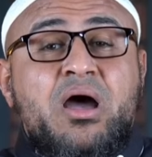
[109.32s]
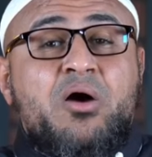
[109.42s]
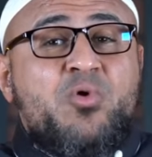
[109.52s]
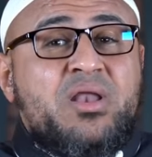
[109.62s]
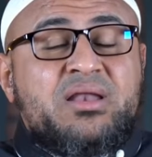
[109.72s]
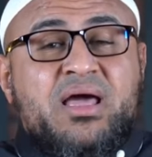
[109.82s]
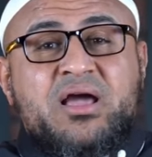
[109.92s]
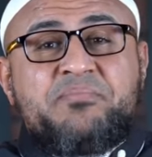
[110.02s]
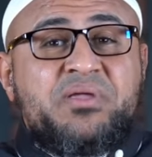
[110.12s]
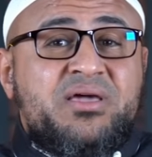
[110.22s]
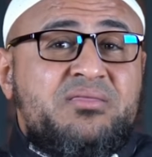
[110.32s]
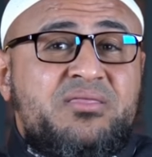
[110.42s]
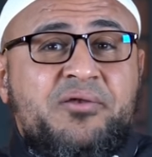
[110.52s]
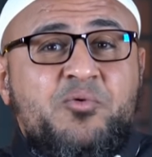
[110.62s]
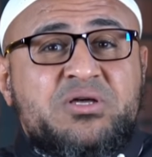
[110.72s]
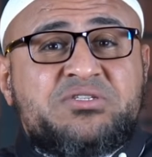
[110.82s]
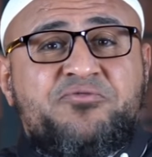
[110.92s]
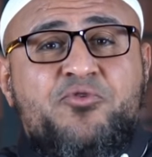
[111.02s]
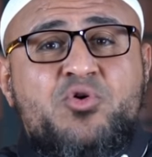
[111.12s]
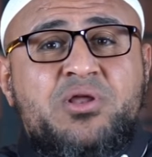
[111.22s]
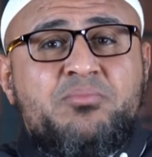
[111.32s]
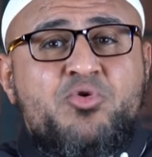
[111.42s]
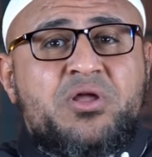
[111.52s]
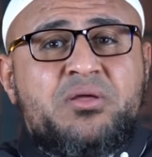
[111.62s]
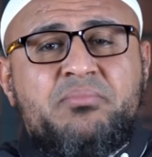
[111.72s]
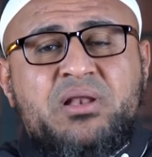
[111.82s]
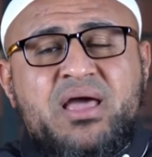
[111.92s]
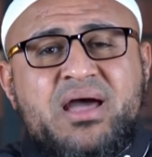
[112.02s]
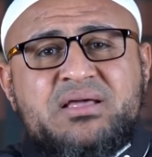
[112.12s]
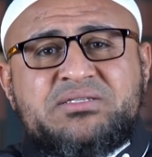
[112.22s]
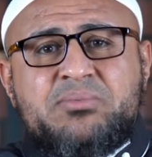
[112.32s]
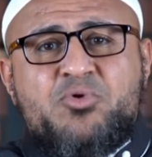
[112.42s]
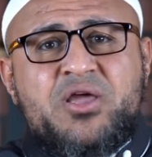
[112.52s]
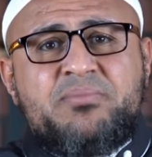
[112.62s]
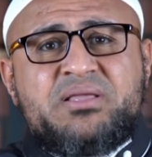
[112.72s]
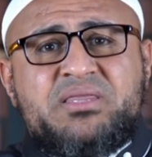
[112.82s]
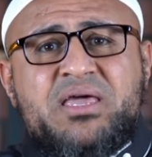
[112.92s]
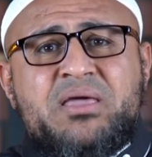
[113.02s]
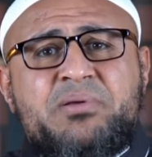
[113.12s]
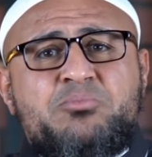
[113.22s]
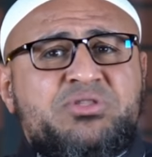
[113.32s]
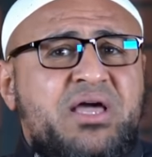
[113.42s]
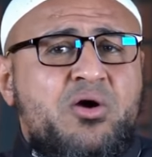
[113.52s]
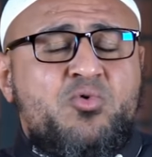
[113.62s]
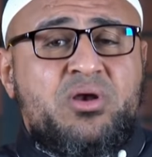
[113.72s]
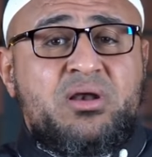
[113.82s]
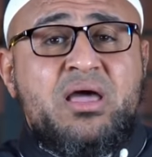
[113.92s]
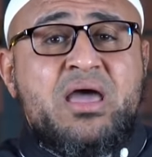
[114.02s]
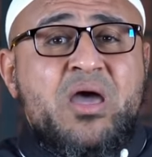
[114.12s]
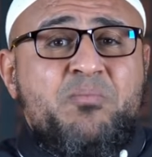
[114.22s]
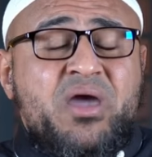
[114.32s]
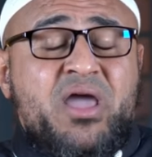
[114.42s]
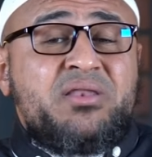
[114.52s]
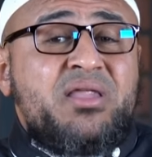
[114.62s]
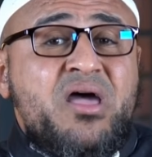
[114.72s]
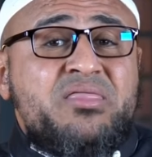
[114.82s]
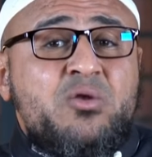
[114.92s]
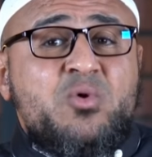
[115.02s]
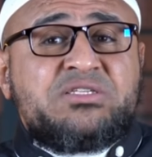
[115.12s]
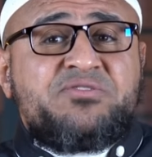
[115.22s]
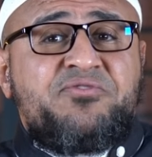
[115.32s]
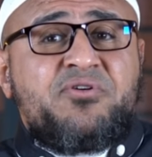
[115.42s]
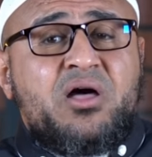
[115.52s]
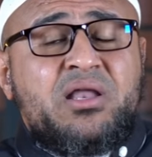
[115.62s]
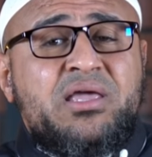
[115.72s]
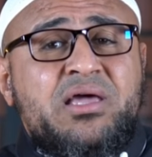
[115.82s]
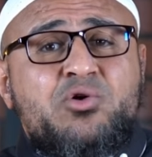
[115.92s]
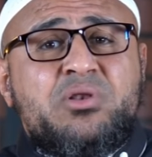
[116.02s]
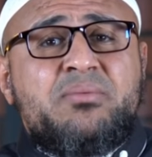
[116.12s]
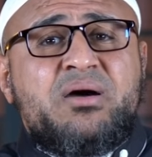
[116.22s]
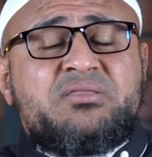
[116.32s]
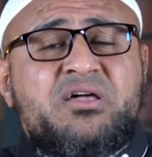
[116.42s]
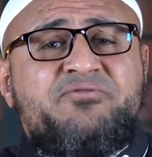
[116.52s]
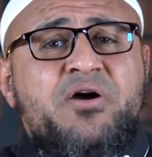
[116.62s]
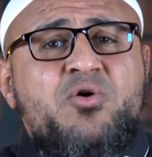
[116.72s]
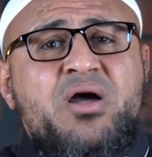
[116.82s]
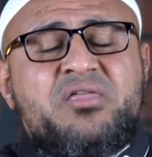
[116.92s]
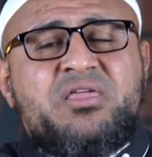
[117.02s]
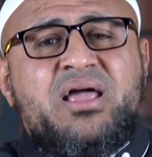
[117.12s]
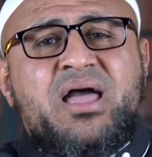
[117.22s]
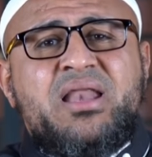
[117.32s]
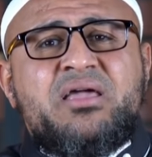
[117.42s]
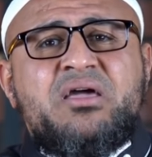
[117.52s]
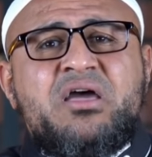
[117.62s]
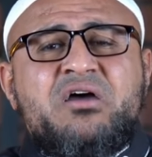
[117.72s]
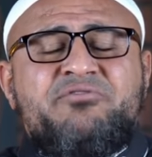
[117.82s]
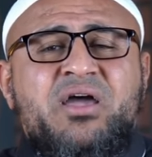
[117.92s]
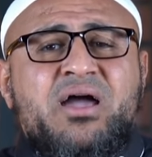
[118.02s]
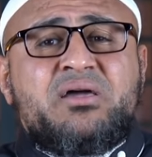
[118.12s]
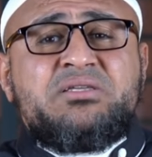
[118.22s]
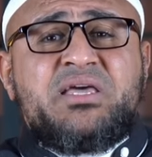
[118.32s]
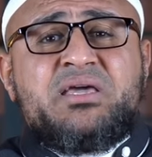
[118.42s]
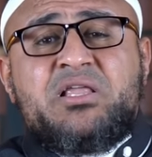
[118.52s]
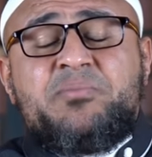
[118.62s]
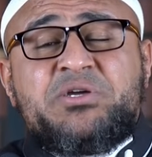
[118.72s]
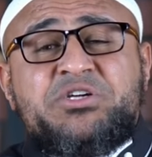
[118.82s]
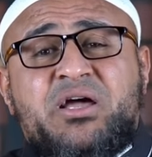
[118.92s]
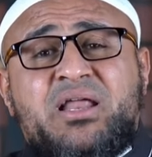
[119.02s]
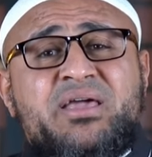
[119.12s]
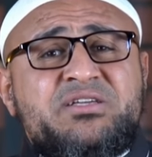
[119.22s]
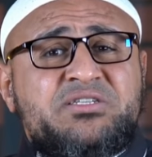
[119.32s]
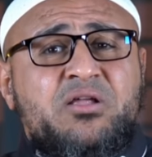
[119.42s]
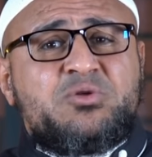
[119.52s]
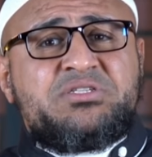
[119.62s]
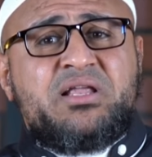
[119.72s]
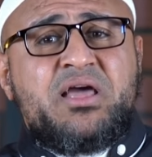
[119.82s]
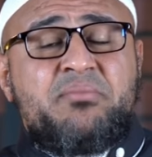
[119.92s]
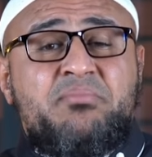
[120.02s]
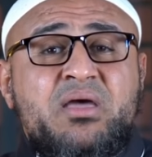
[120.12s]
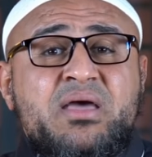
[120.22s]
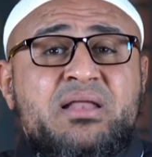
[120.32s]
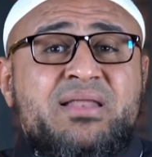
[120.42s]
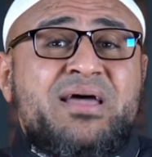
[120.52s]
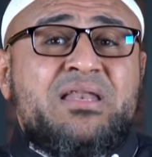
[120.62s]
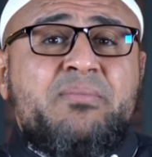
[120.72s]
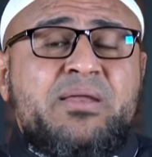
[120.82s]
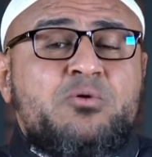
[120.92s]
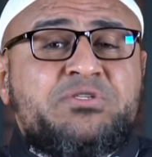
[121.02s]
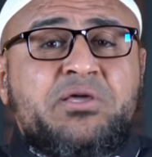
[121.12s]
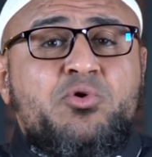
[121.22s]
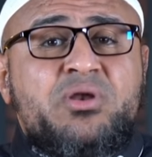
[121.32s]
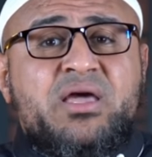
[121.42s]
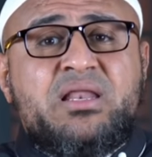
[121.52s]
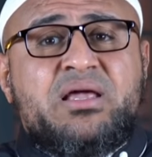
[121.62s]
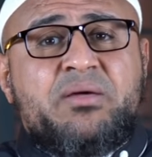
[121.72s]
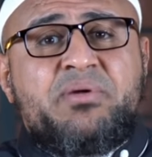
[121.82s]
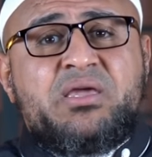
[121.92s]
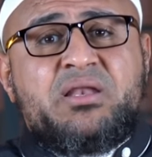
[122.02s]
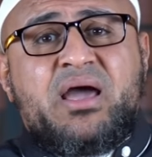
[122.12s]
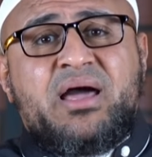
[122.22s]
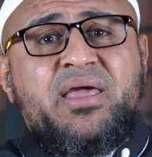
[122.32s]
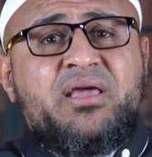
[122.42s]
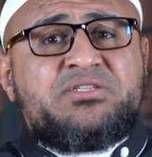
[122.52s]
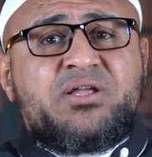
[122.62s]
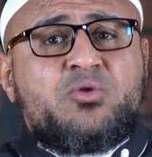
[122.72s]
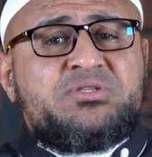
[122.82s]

أولا عجبني جدا وصفه للمجرم الهالك صموئيل باتيه بالمتهور مع أن هذا الوصف قليل لما اقترفه هذا الهالك في حق سيد البشر عليه الصلاة والسلام لأن من يسيئون إلى نبينا عليه الصلاة